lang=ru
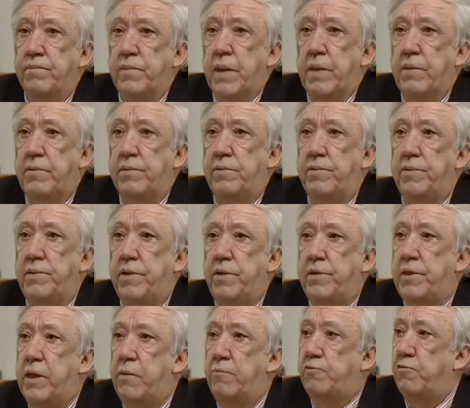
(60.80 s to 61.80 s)
в связи
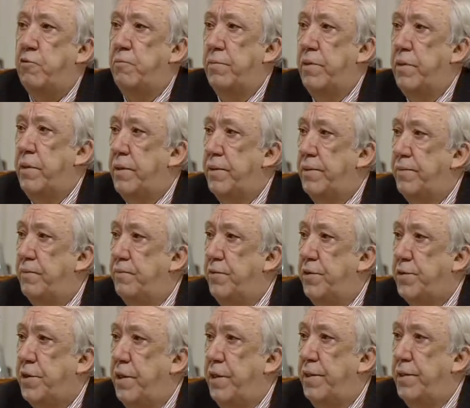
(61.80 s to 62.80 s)
с тем, что мы
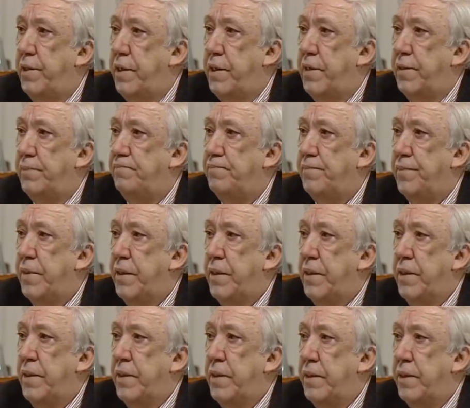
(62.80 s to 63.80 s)
вышли на
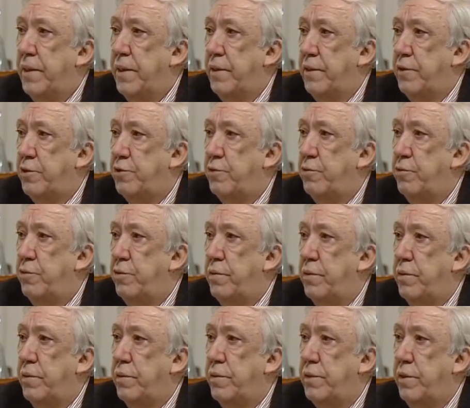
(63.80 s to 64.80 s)
рыночную
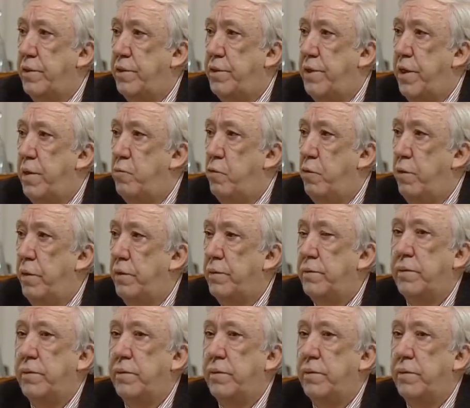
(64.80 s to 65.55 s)
систему